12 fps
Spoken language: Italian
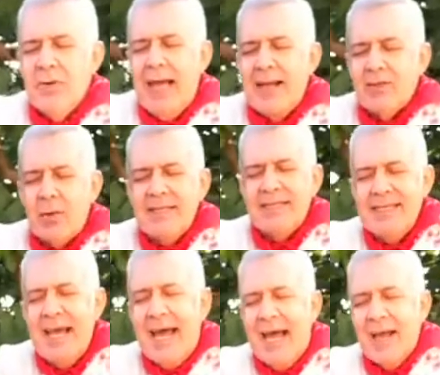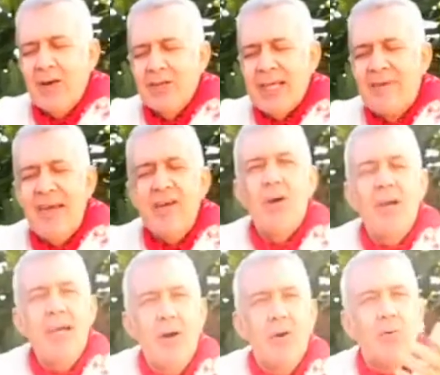altro anziano, Saverio
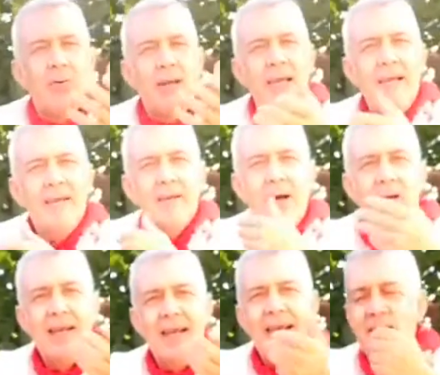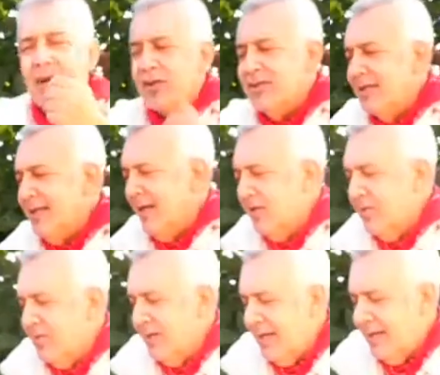Leone, no? le grotte di
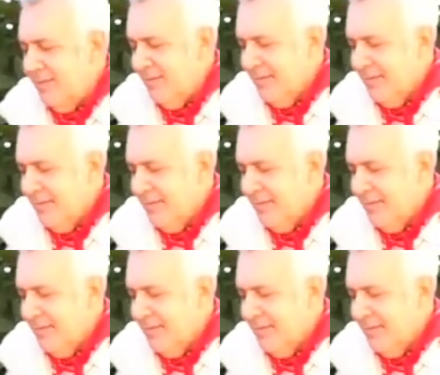Leone,